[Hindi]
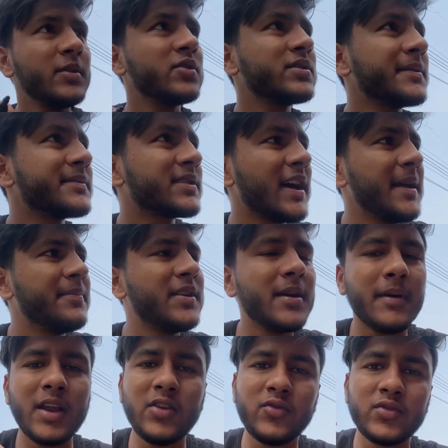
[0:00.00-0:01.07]
को सब्सक्राइब किया
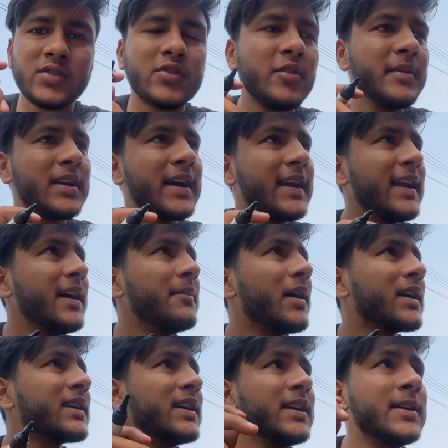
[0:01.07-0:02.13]
भाई लोग उनको भी करना है
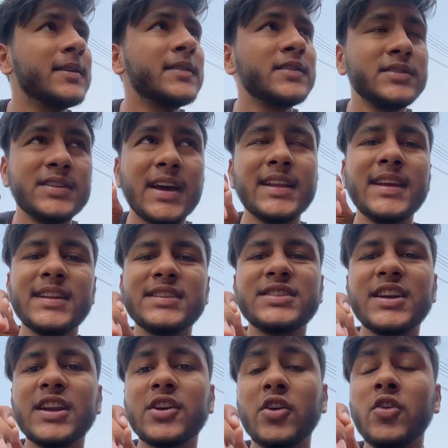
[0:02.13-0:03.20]
बाकी ज़्यादा से ज़्यादा
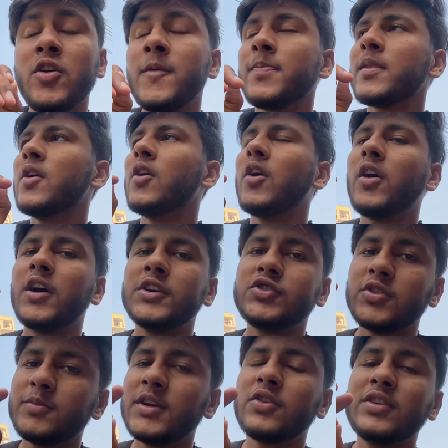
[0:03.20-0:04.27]
शेयर करो और
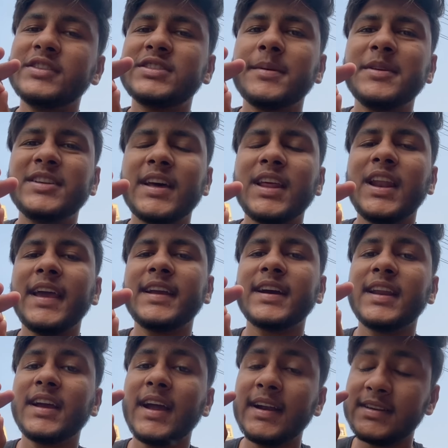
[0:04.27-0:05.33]
जो मेरे को इंस्टा पे ज़्यादा लाइक
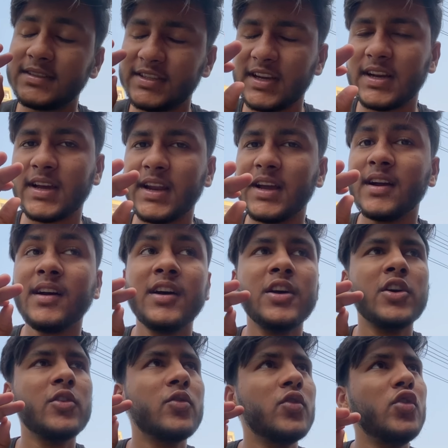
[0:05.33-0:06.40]
करेगा एंड शेयर करेगा
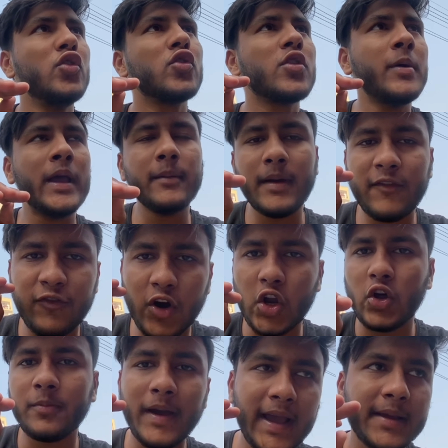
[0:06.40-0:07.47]
उन लोग को भाई मैं
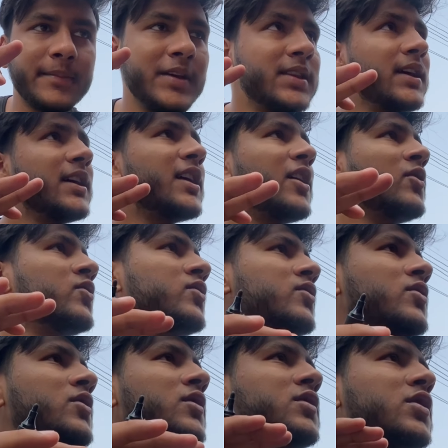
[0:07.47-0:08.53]
फॉलो बैक भी दे रहा हूँ
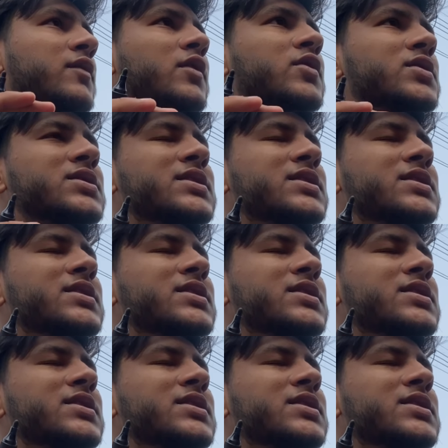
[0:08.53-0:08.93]
तो वो कुछ